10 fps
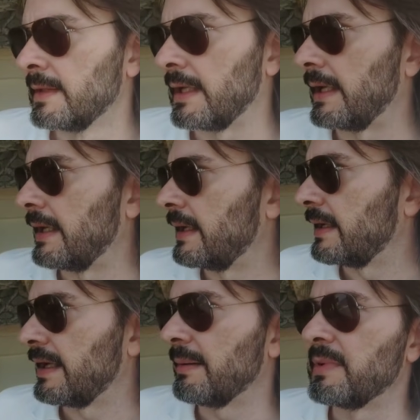
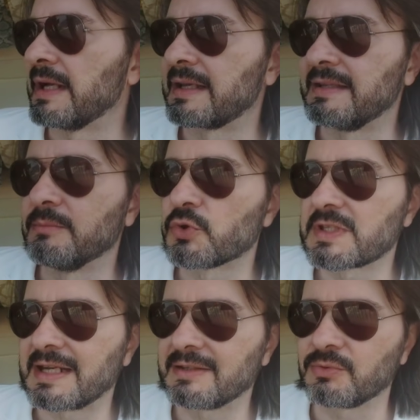e, e abbia anche
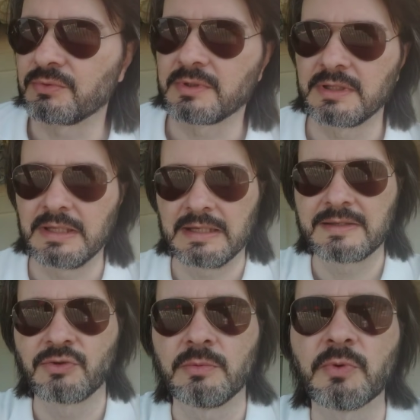dimostrato con le
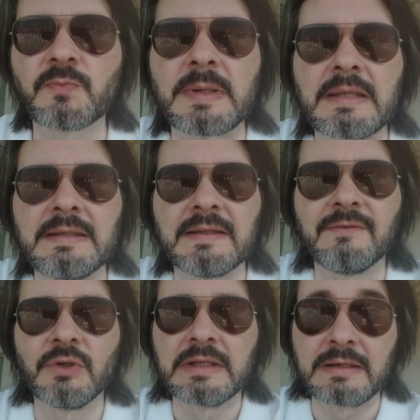dichiarazioni post partita di
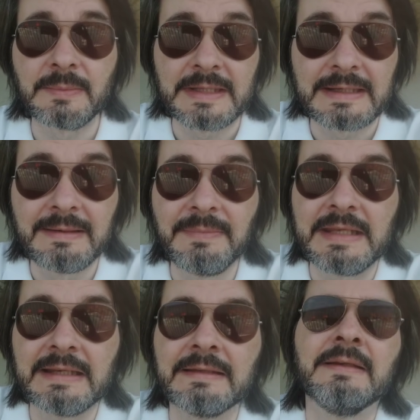voler rimanere al
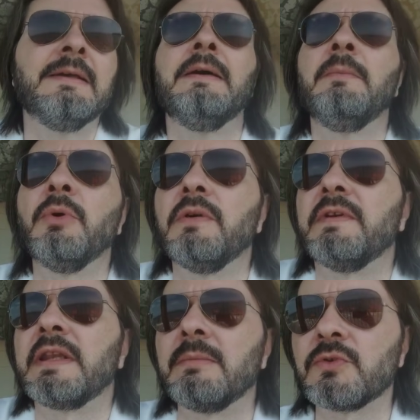Milan, poi
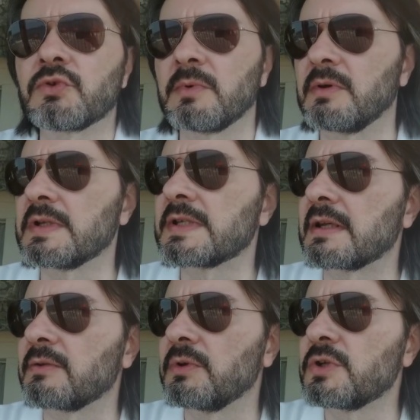vedremo insomma quali
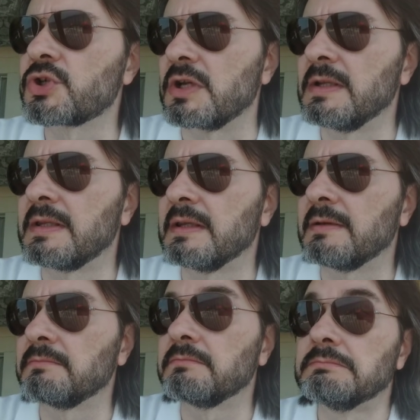saranno le
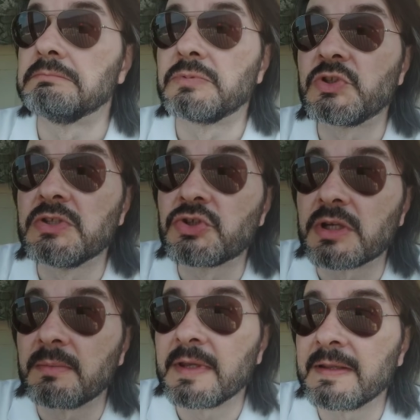scelte,
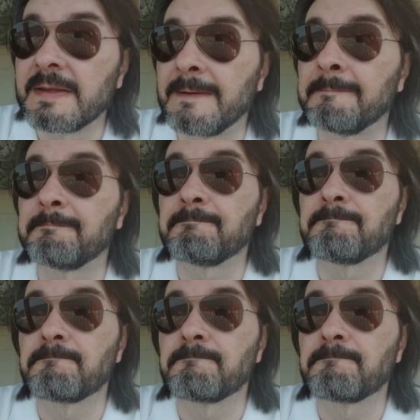sinceramente